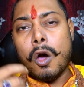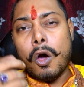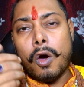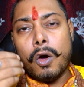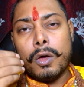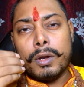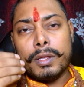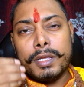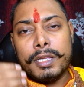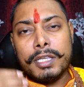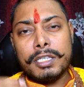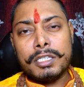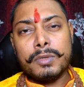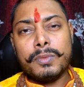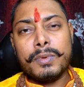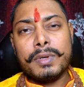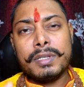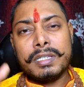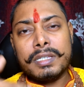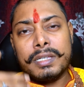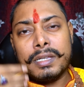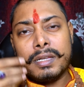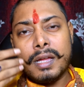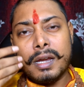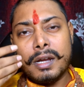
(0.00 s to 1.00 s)
और इस
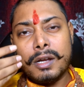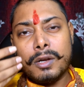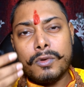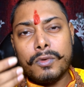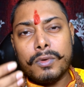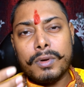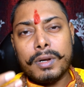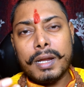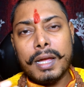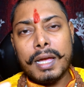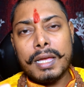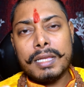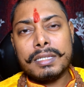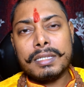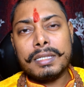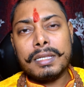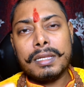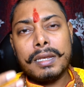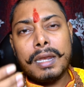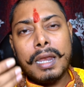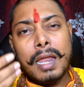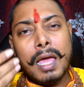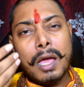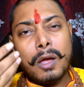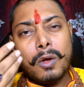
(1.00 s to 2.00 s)
वशीकरण टोटका
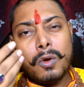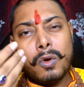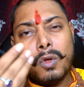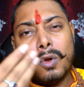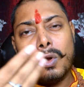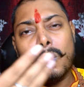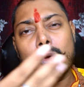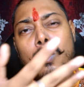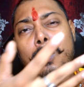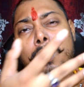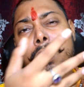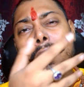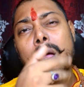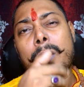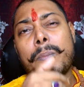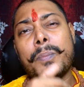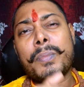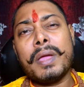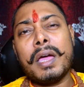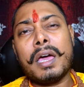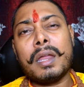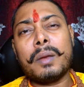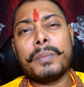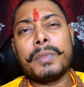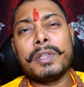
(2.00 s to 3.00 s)
से लाखों लोगों का
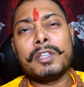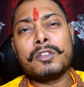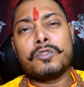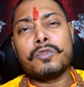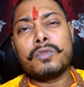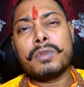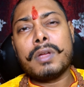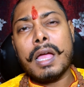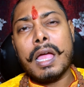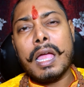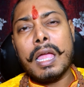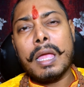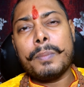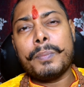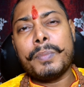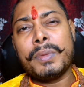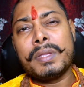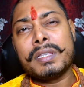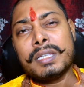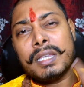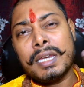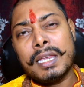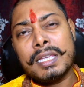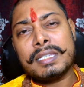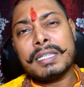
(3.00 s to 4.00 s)
प्यार मिल चुका है
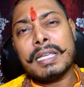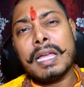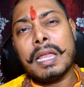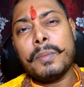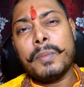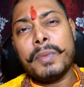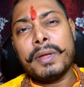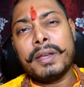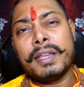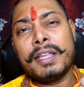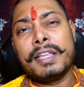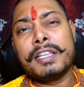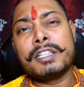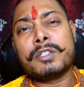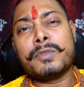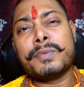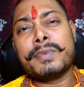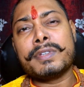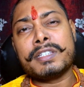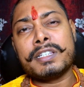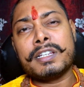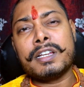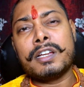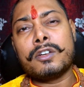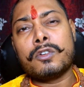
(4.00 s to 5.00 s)
पिछले साल मैंने इस
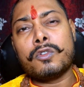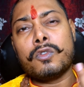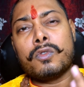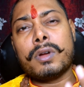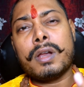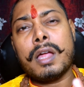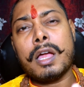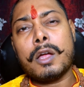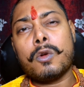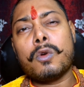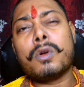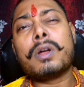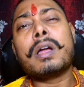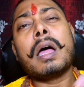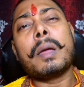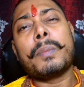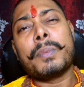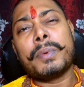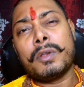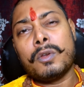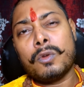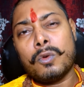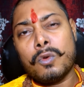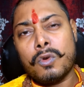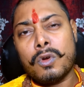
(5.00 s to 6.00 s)
वशीकरण टोटका को
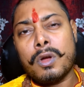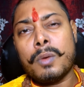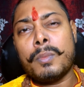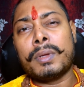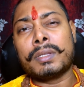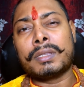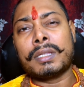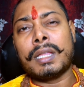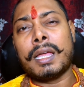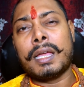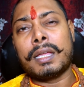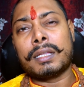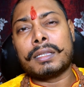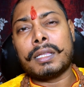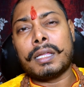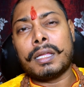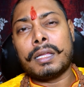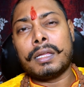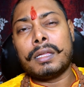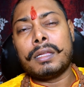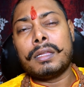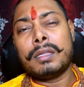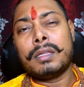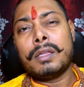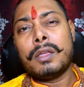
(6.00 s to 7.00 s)
काफ़ी लोगों को बताया
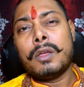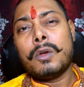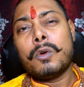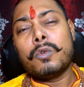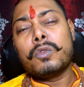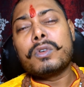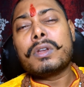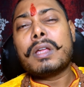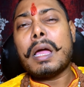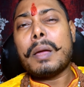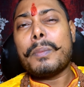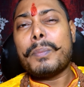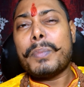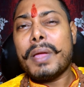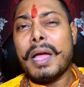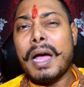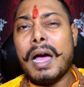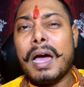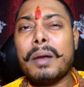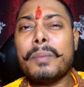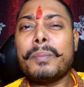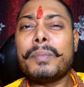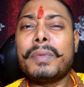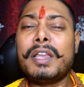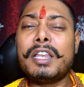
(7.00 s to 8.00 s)
था उनका
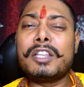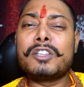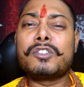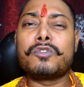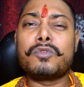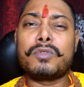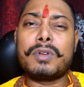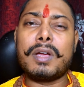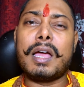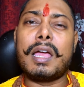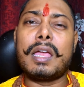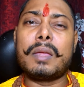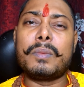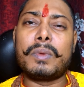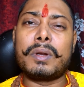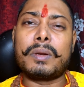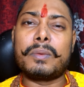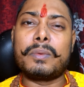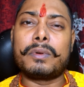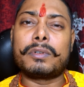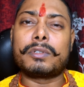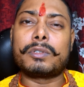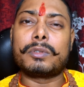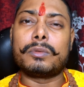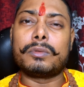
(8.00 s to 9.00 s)
प्यार मिल चुका है मेरे
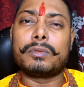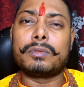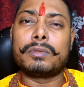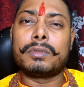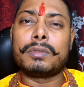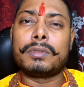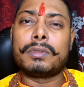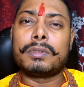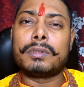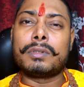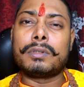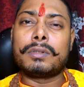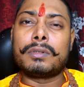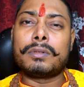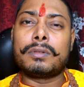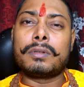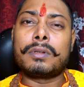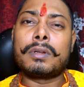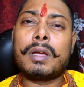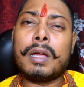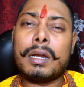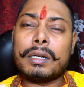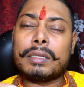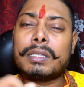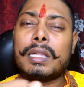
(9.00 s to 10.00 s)
भक्तों
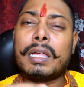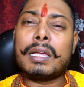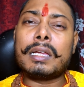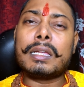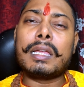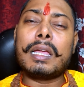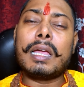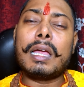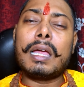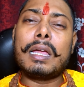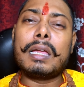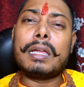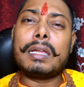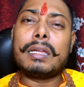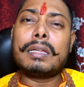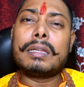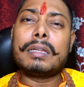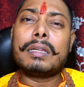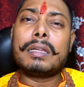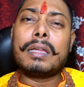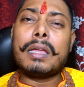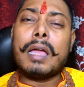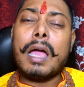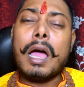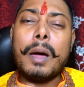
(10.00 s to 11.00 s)
करना क्या है
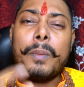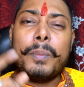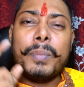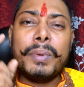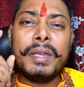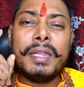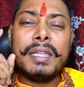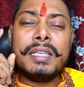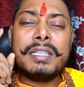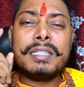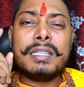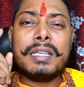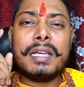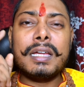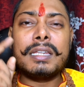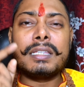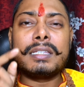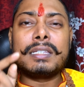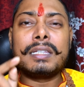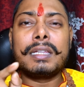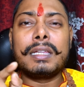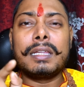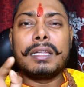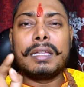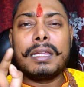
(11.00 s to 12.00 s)
अपने सर
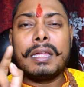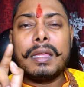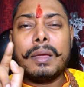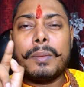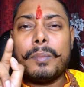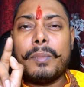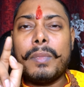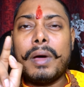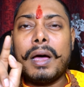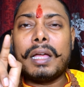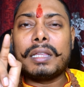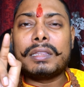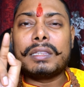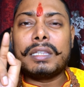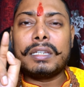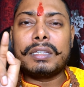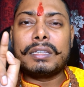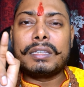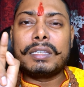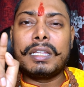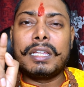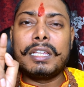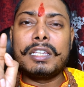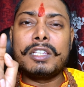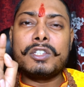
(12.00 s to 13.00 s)
से मात्र
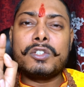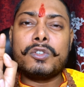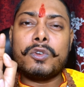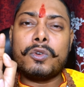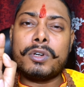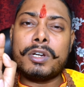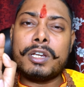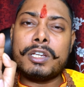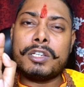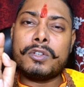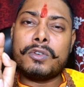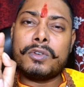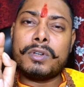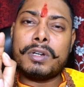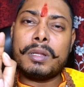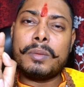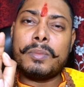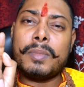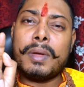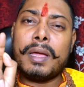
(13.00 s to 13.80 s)
तीन छोटे छोटे